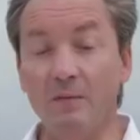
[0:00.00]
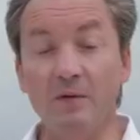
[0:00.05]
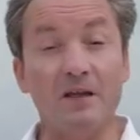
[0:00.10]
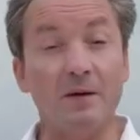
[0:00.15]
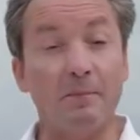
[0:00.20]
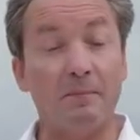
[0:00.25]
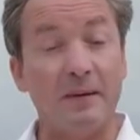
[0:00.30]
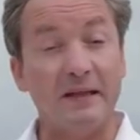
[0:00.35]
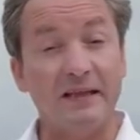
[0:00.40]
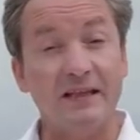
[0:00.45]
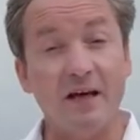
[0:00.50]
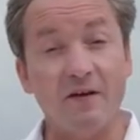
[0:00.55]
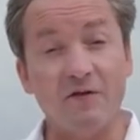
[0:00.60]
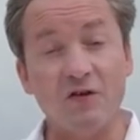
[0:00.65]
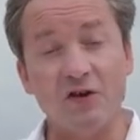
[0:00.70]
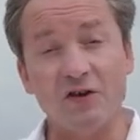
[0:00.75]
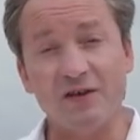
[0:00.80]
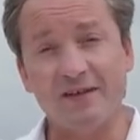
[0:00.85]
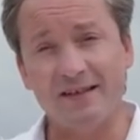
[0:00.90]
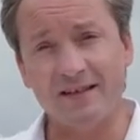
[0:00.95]
Именно
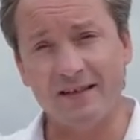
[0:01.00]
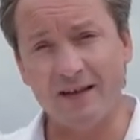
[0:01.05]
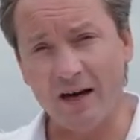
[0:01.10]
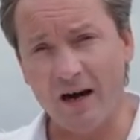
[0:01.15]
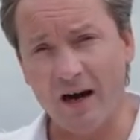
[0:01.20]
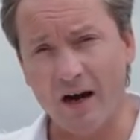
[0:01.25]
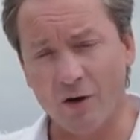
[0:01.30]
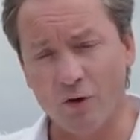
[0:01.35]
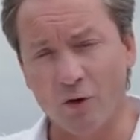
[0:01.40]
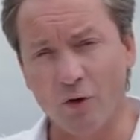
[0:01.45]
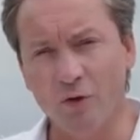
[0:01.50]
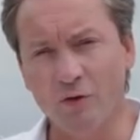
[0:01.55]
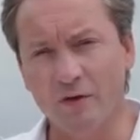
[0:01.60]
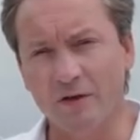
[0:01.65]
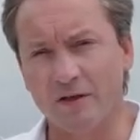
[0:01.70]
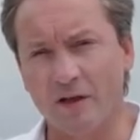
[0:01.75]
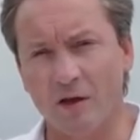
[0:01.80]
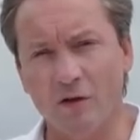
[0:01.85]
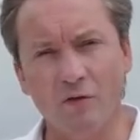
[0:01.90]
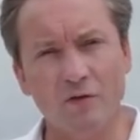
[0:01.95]
поддавшись страху, люди
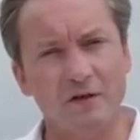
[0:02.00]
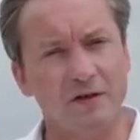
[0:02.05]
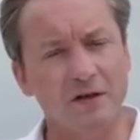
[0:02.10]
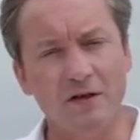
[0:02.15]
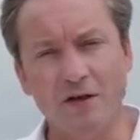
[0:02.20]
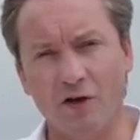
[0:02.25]
становятся